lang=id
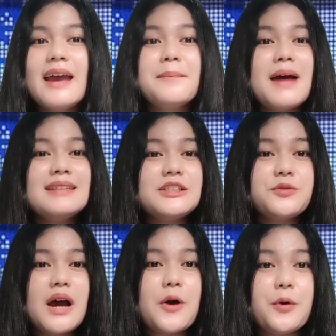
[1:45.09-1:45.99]

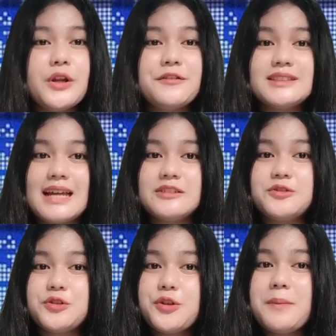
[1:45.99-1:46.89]
Mahasiswa Universitas
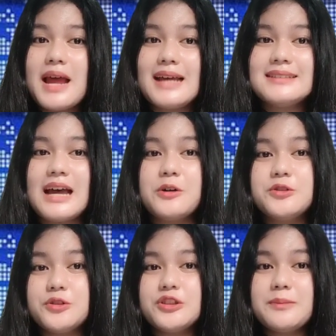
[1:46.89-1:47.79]
17
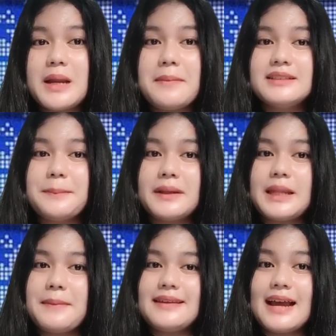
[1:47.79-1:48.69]
Agustus
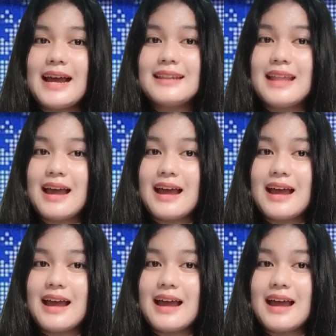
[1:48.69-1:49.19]
1945 Jakarta